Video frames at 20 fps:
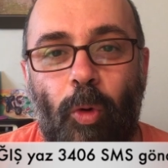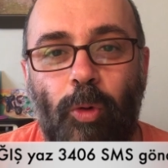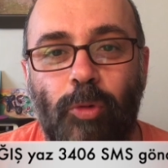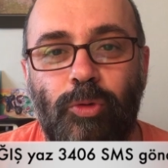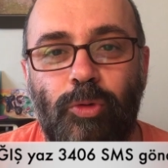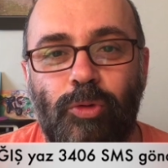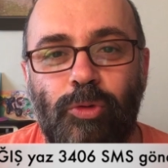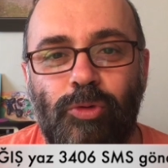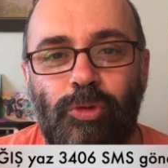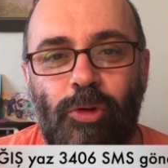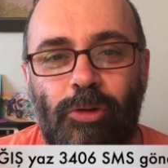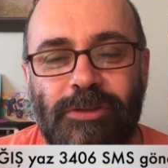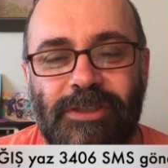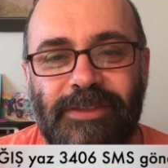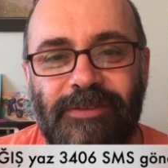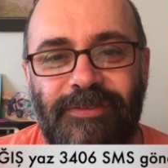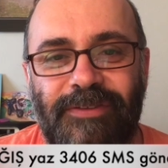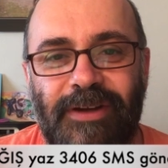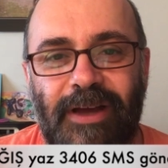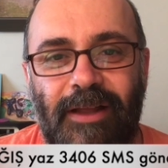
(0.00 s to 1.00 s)

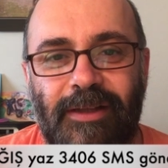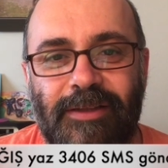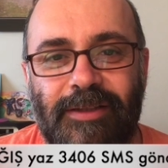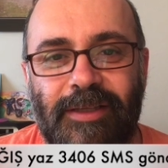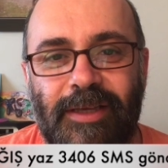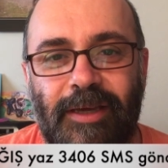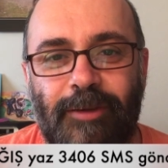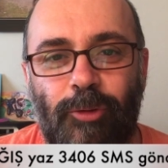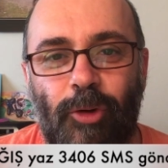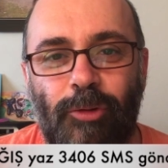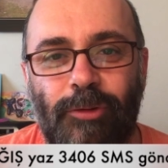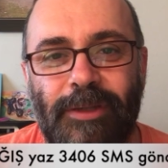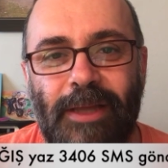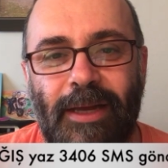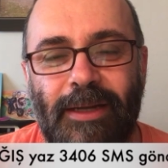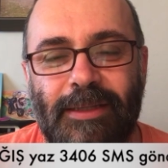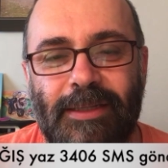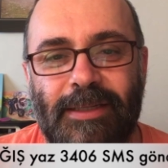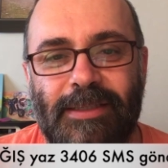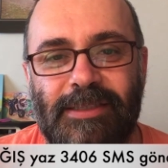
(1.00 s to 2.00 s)
3406'ya
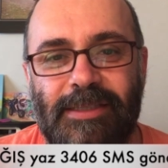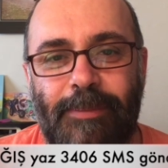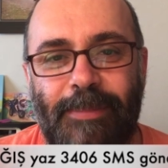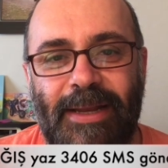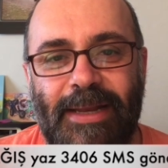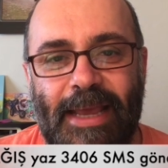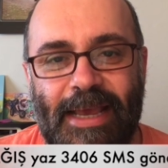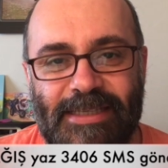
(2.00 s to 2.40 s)
gönderdiğiniz zaman